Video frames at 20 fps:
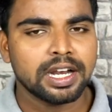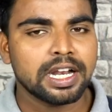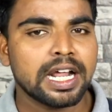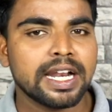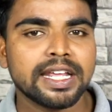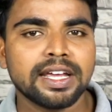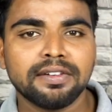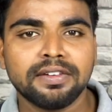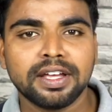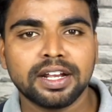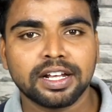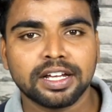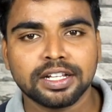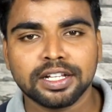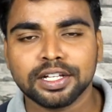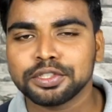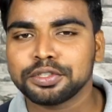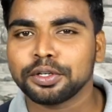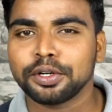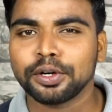நிறையவே
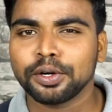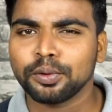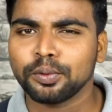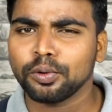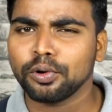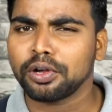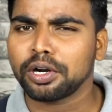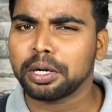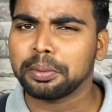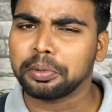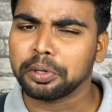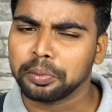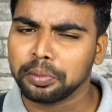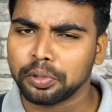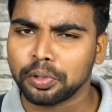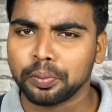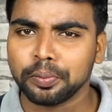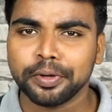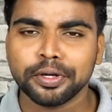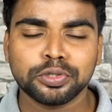இருக்குன்னு தான் சொல்லணும் ஓரளவு
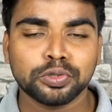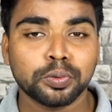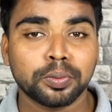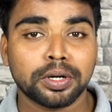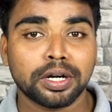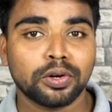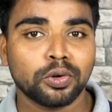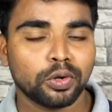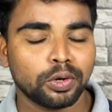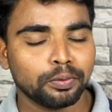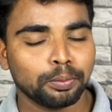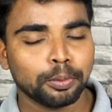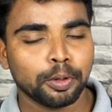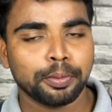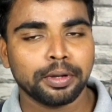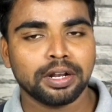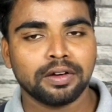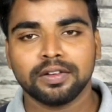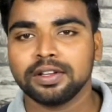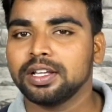பார்க்கும்போது ரொம்ப சூப்பரான ஒரு
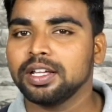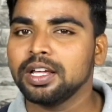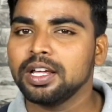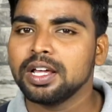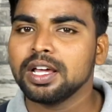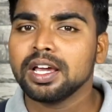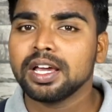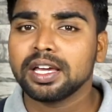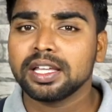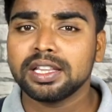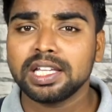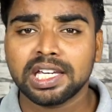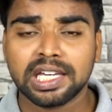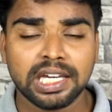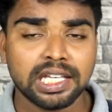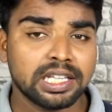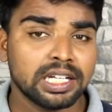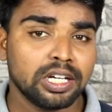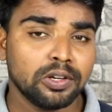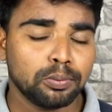மொபைலாக வந்து இந்த
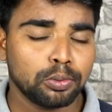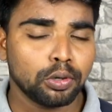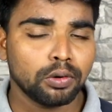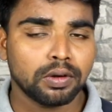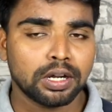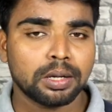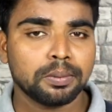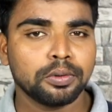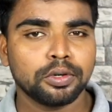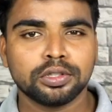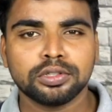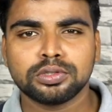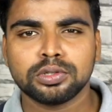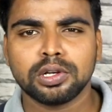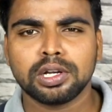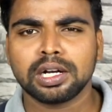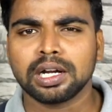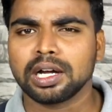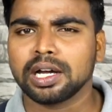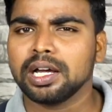கே தேர்ட்டி ப்ரோ வரப்போகுதுன்னு
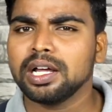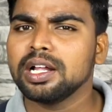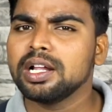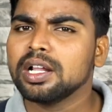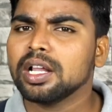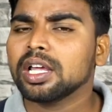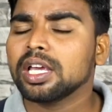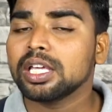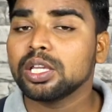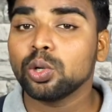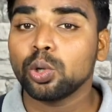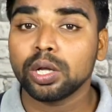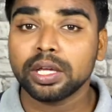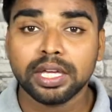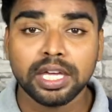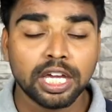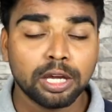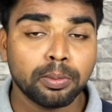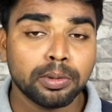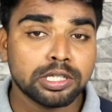சொல்லியிருக்காங்க இதோட
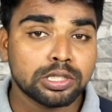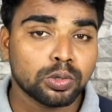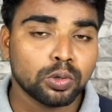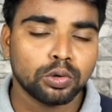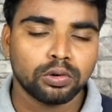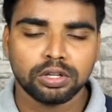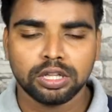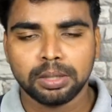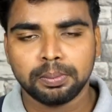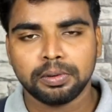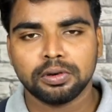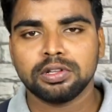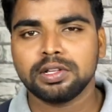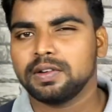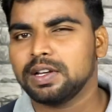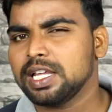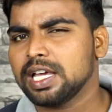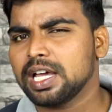கீக் பெஞ்ச் ஸ்கோர் வந்து இப்போ வந்து